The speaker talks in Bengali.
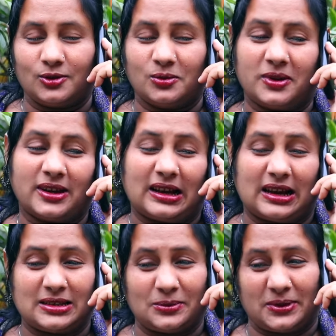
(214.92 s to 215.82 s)
তোমার
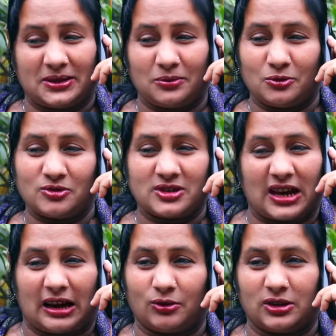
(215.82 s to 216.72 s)
কাছে পাতে মন
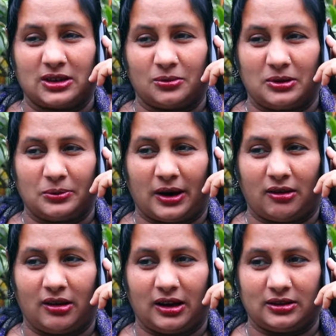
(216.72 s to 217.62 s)
চায় আর কথা বলে
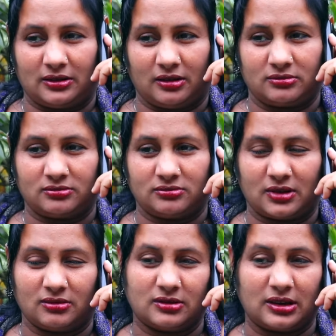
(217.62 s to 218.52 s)
ভালো লাগে না
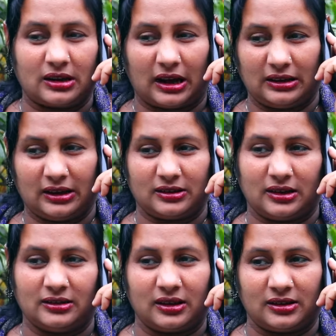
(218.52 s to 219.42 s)
আমি তাহলে রাইখা
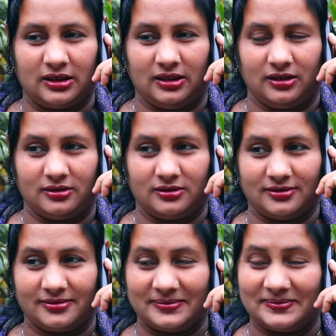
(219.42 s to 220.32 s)
দেই নাকি
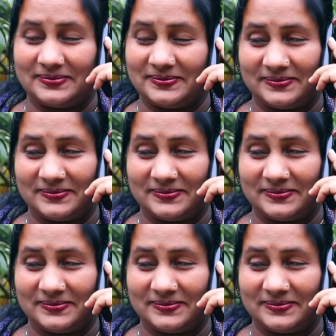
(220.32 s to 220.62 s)
কেন